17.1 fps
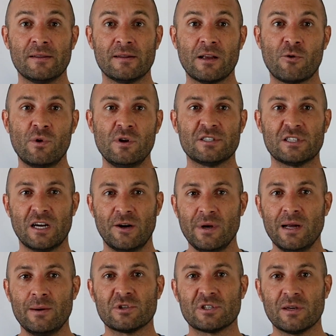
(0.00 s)
del cual ya
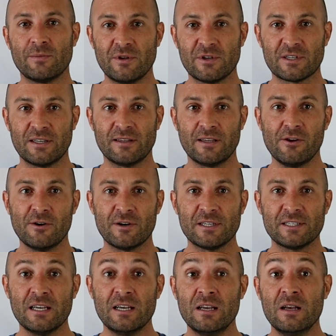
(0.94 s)
hablamos en videos
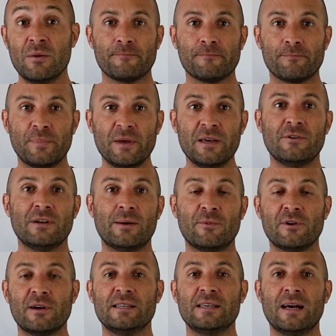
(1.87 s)
anteriores, pero la
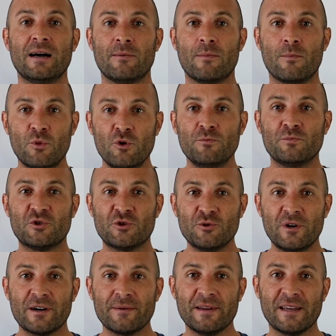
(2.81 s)
modalidad Move
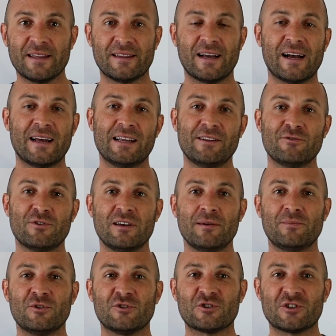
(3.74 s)
está ganando
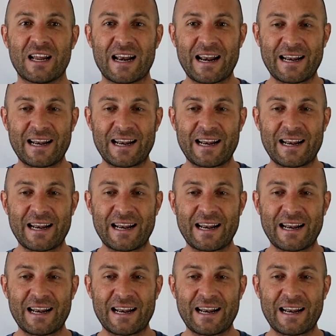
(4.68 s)
adeptos